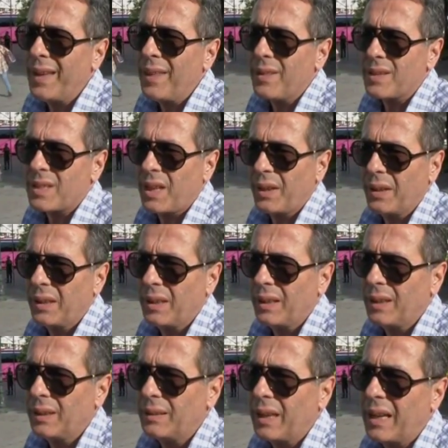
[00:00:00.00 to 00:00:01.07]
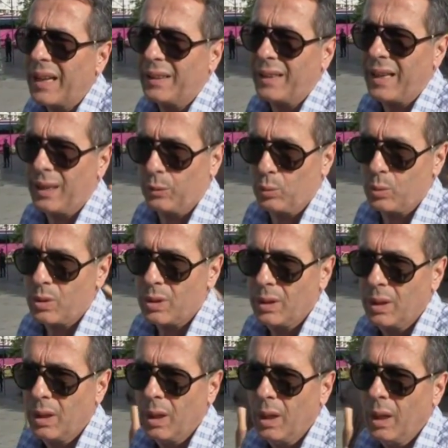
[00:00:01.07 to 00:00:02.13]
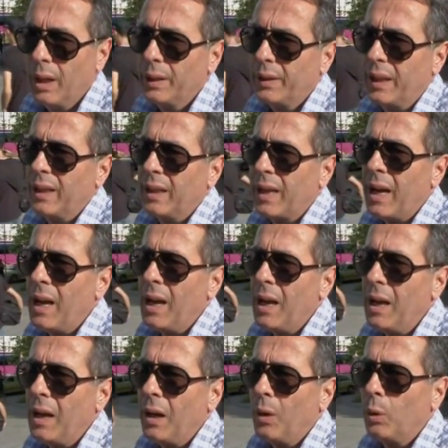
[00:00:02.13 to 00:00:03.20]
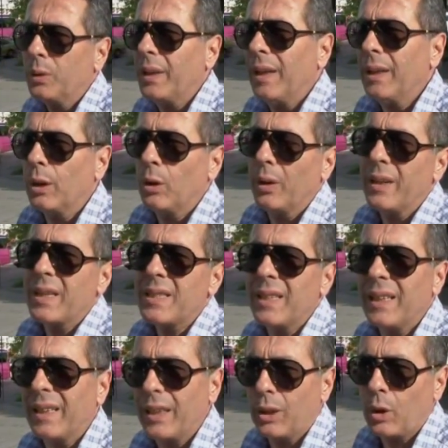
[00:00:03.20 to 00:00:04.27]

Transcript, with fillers: và cho rằng có thể đảng Syriza sẽ chiếm được khoảng 31% số phiếu,